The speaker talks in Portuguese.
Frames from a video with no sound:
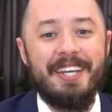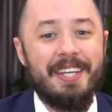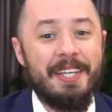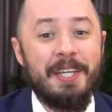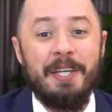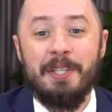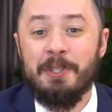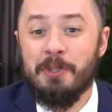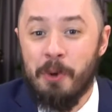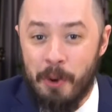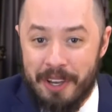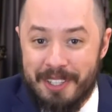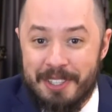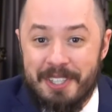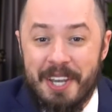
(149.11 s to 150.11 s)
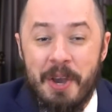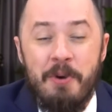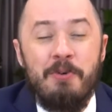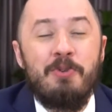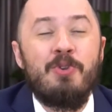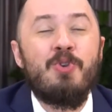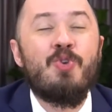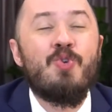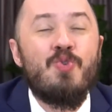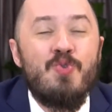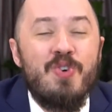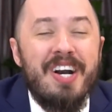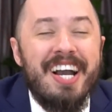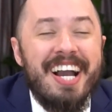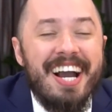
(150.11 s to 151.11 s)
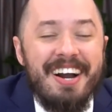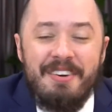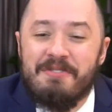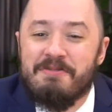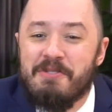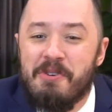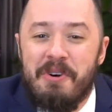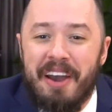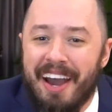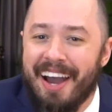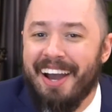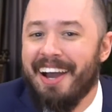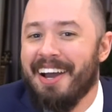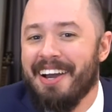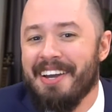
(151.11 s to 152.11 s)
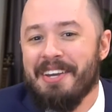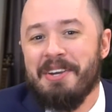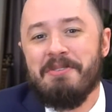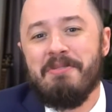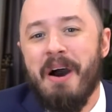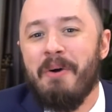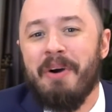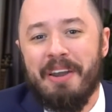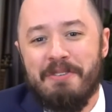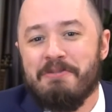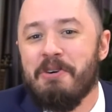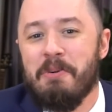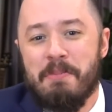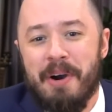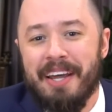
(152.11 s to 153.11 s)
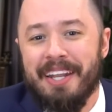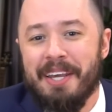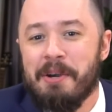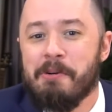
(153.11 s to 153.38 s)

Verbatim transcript: E dois, eu nunca vou errar igual a Infomoney,